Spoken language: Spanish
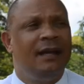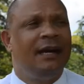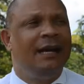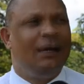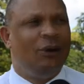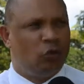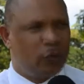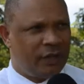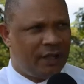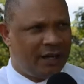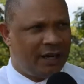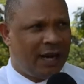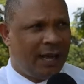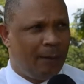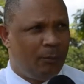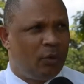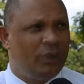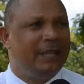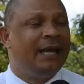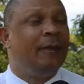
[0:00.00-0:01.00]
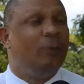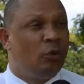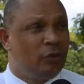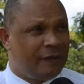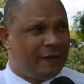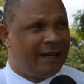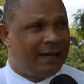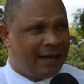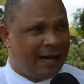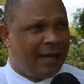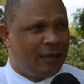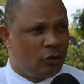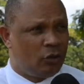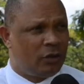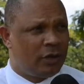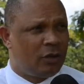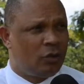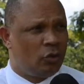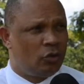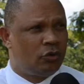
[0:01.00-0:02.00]
lo cerramos. Y hemos cerrado
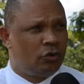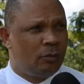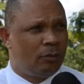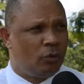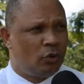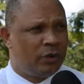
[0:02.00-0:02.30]
negocios